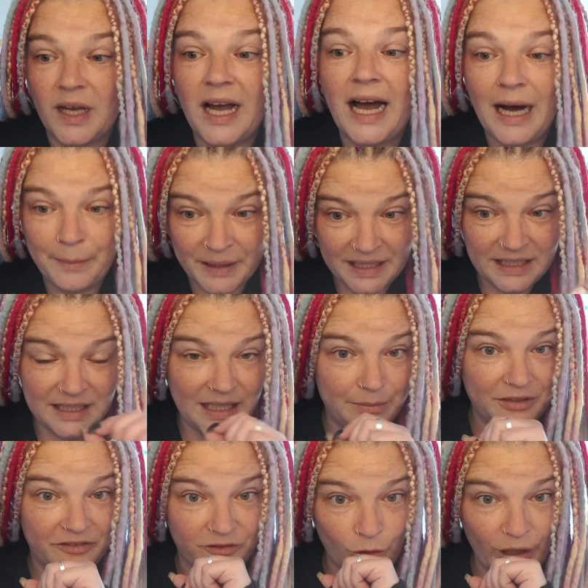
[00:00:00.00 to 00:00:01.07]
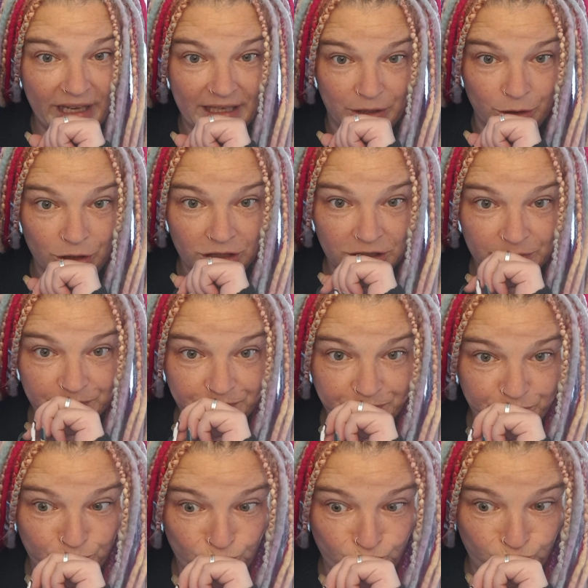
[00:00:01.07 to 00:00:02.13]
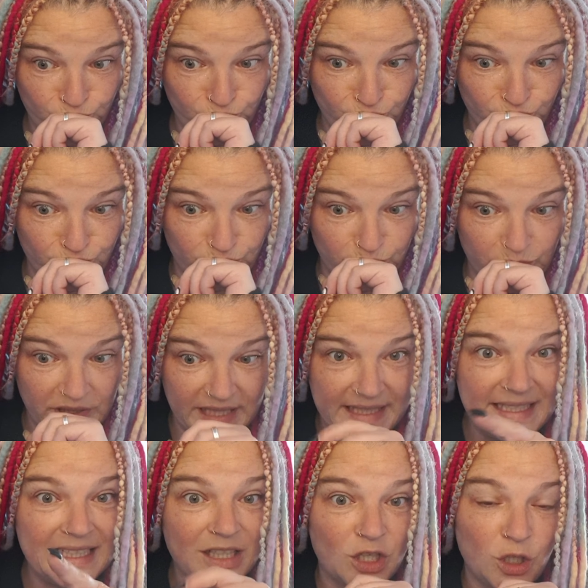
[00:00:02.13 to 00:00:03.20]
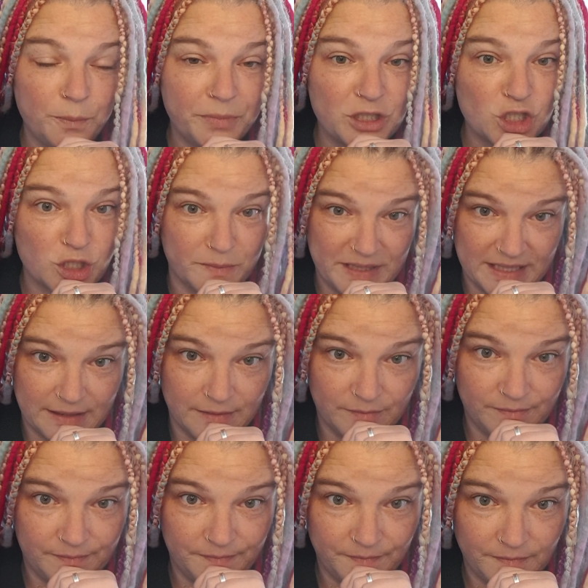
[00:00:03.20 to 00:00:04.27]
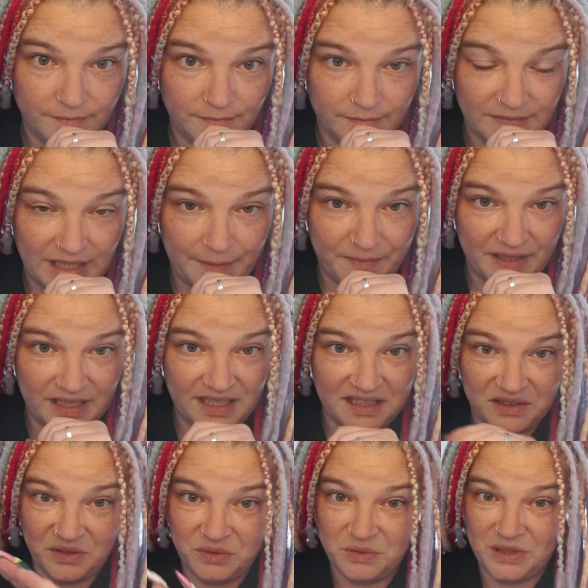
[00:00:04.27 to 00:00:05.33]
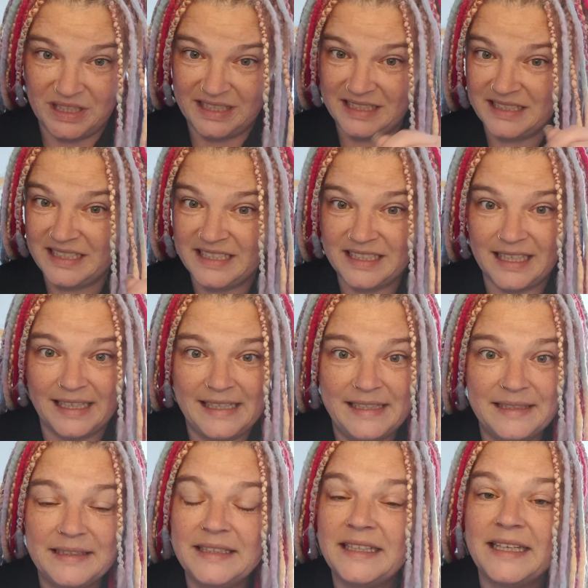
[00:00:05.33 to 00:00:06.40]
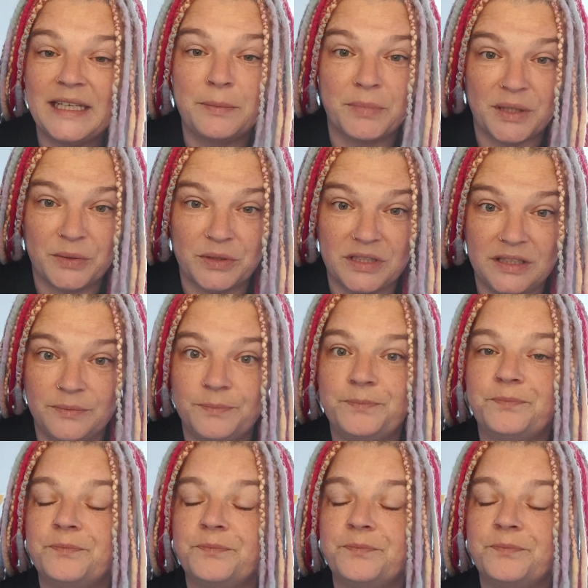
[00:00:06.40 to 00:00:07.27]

habe ihn aber vorher noch in den Club geschmissen. Habe mir gedacht, oh, der riecht geil, ich brauche den.